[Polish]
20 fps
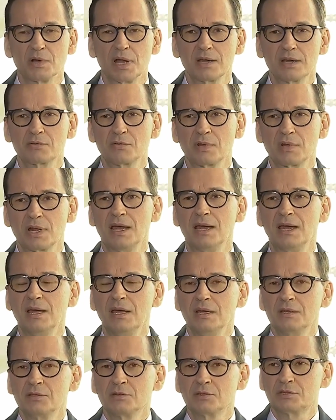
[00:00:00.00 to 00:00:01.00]
która
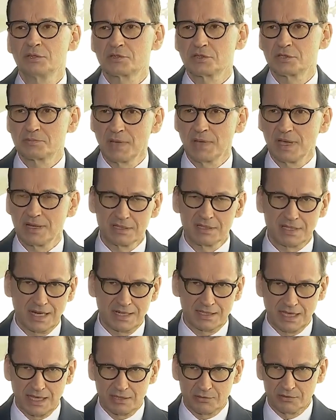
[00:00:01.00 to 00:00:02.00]
dotyczy zmiany
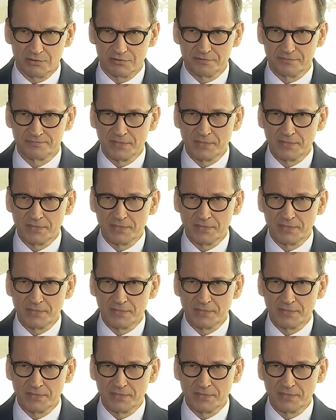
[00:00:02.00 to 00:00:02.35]
traktatów.